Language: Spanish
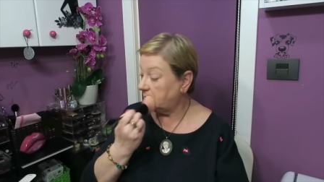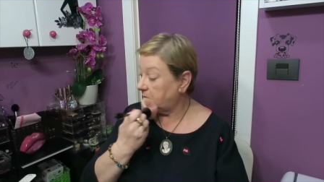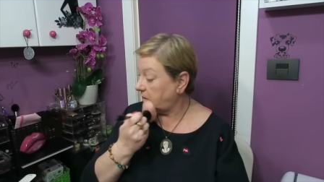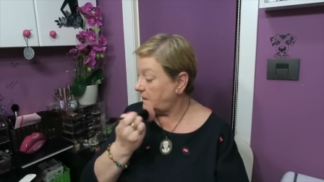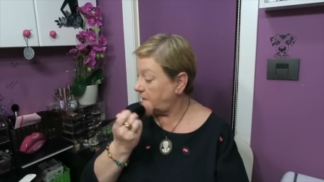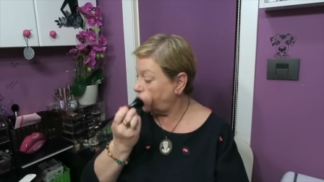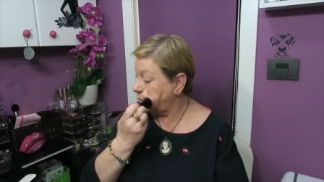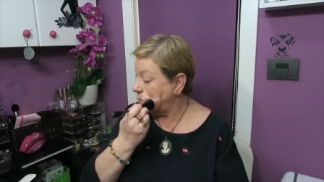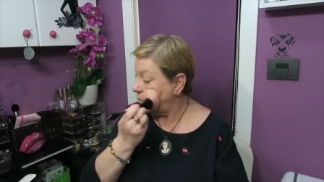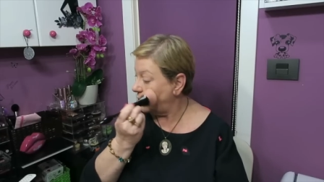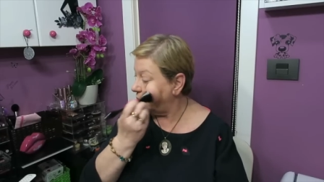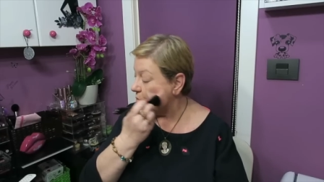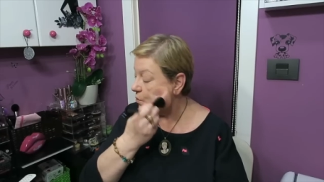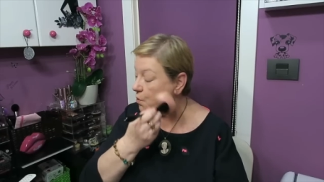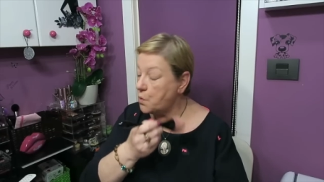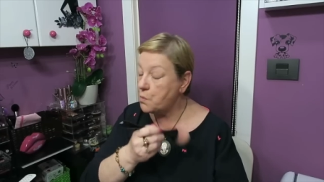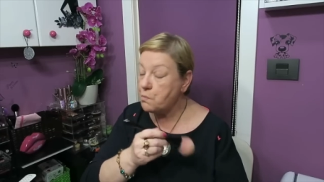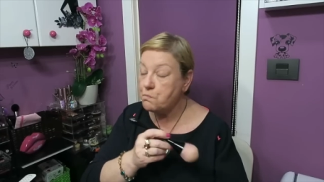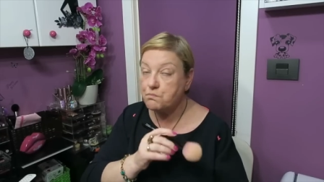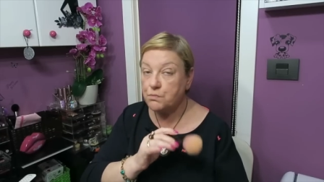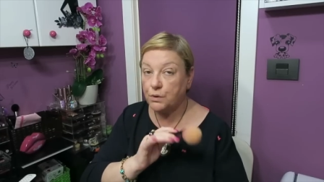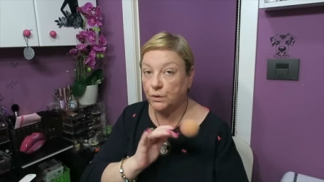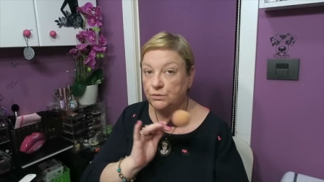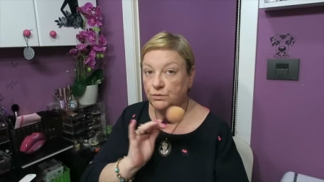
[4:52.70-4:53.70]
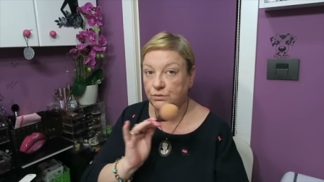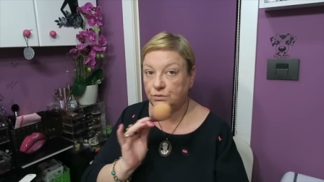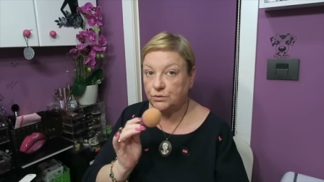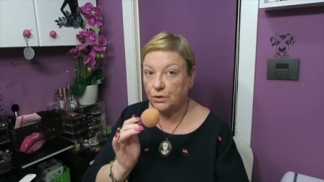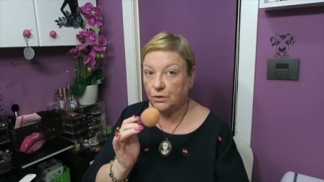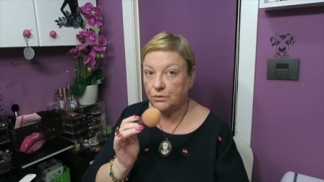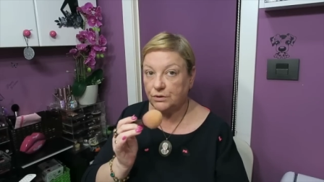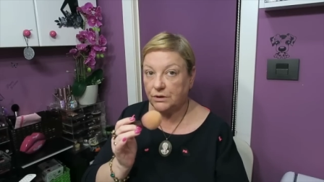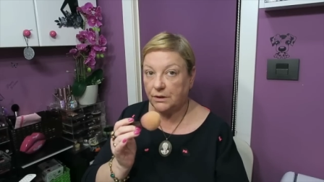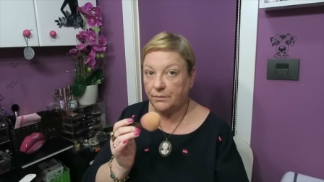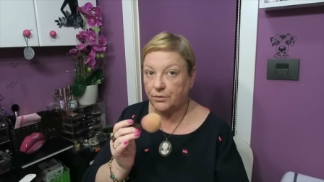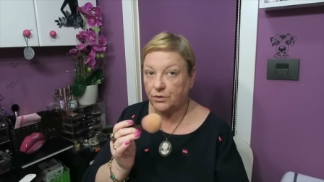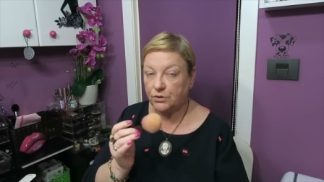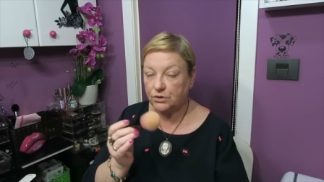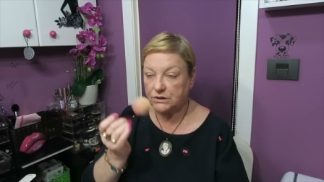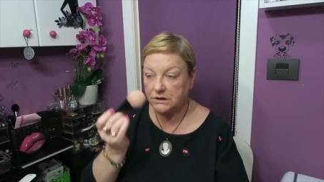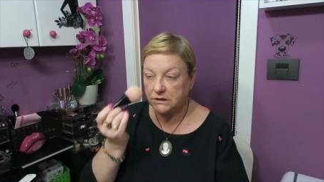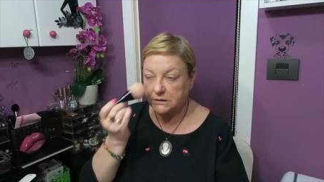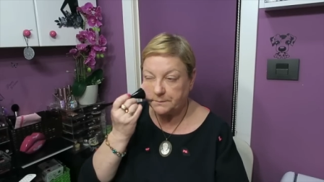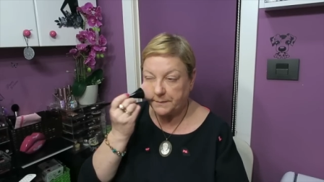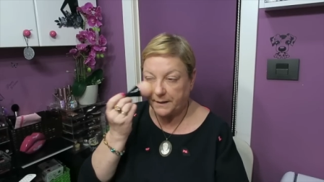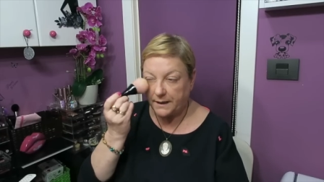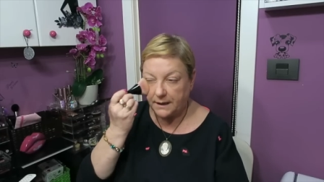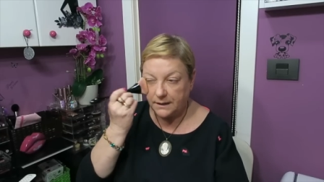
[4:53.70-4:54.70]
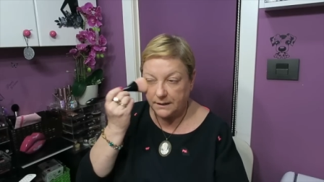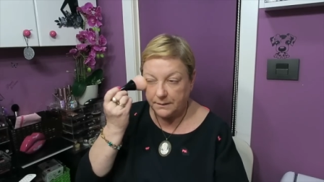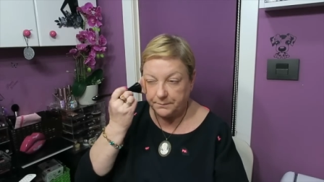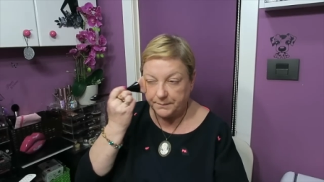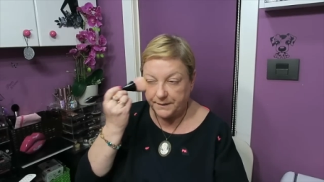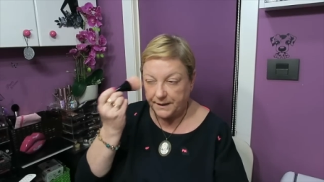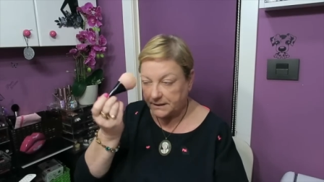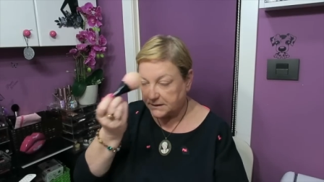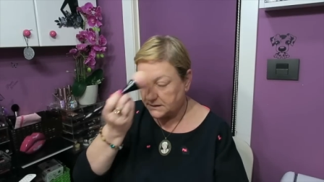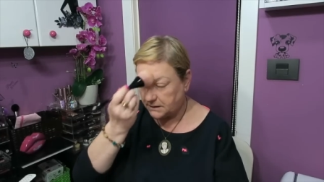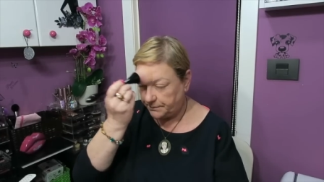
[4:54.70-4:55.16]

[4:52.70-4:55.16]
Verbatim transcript: tengo un montón de brochas para limpiar.